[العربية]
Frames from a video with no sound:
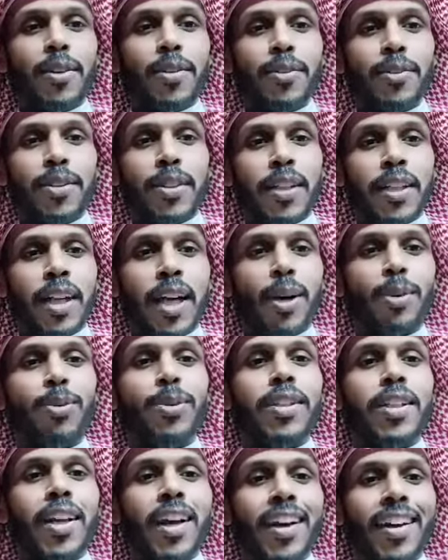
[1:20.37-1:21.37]
في
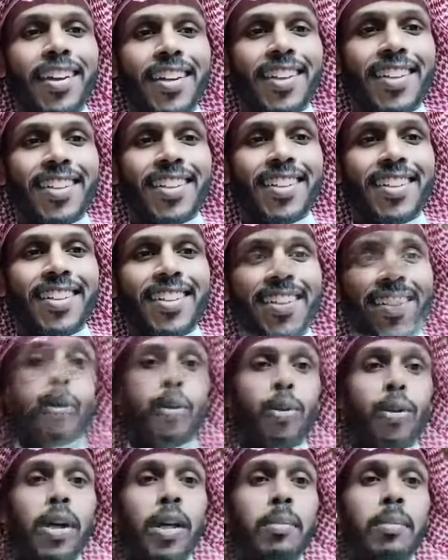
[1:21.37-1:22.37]
عون اخيه
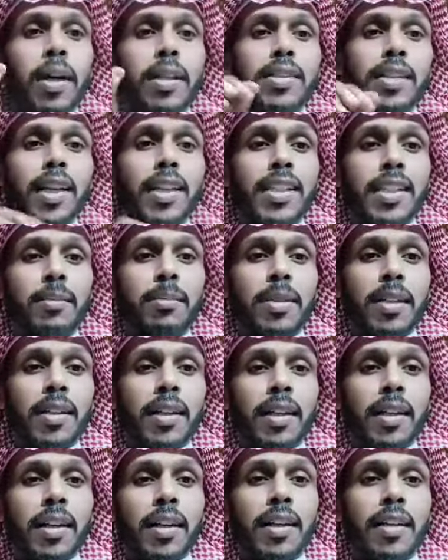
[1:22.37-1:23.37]
وكل ما تقدم من
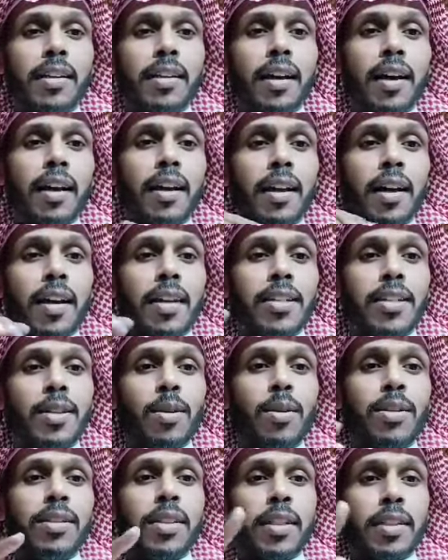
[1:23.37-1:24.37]
خير الله عز
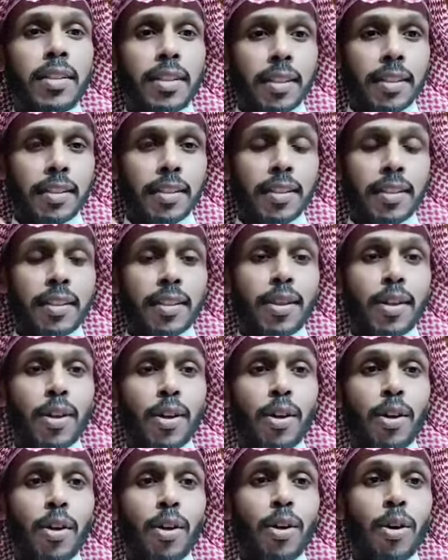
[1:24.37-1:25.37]
وجل يعينك
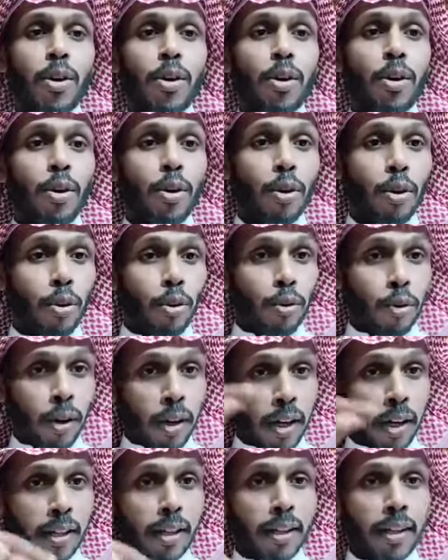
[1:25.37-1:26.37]
فوق
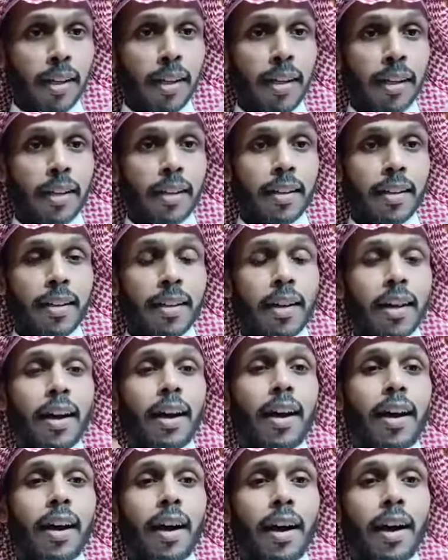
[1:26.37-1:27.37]
هذا كله
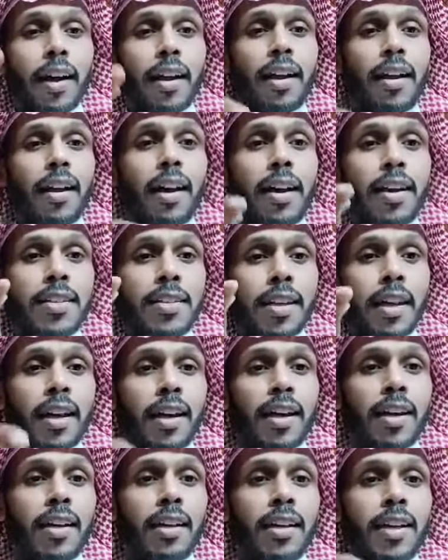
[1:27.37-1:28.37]
الله
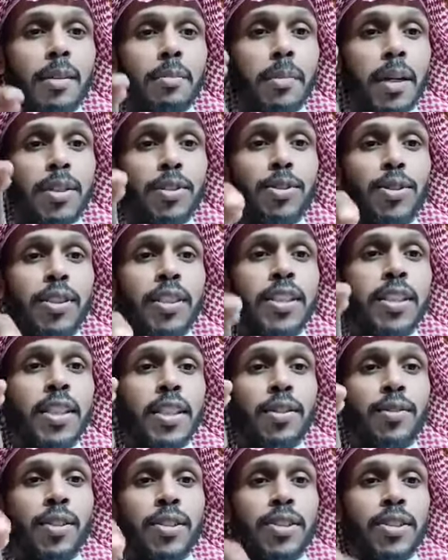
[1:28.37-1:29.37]
يسخر لك من
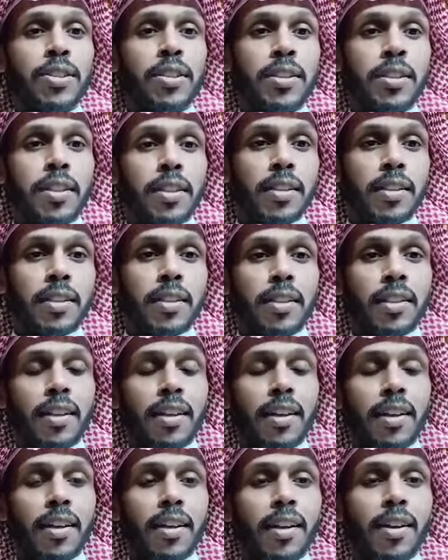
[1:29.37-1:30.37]
يعينك في شدتك
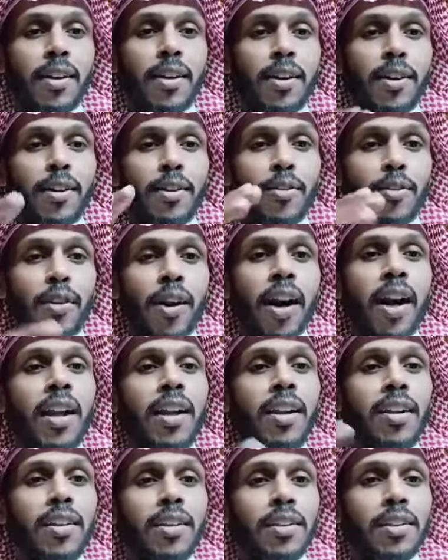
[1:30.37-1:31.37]

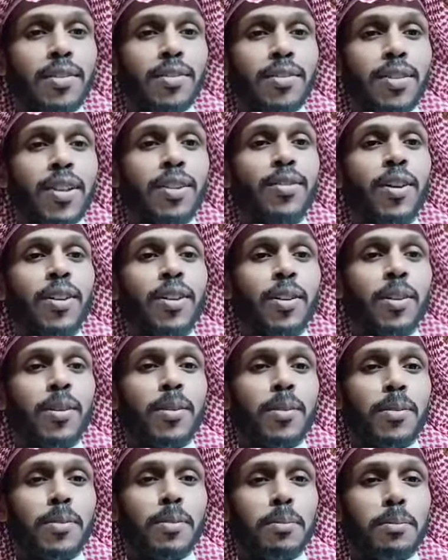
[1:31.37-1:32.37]
فهل في فضل
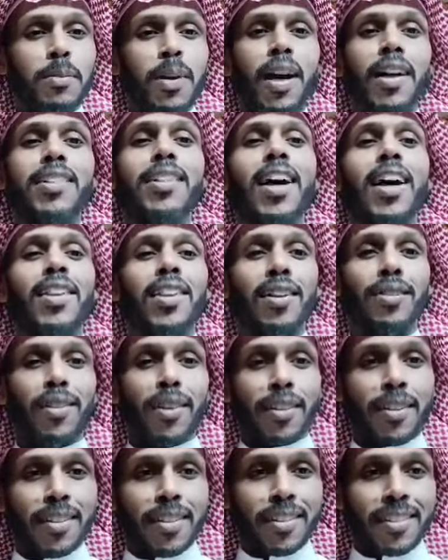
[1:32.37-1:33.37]
بعد هذا
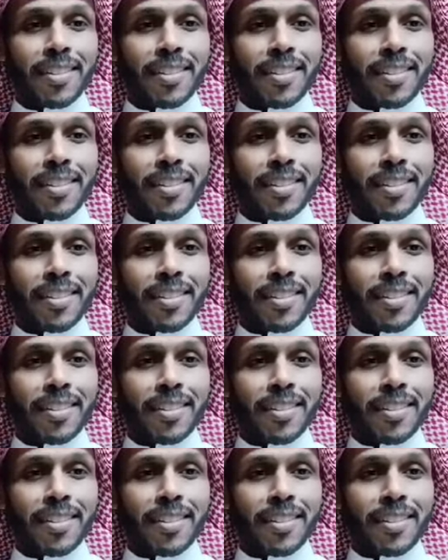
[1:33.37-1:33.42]
الفضل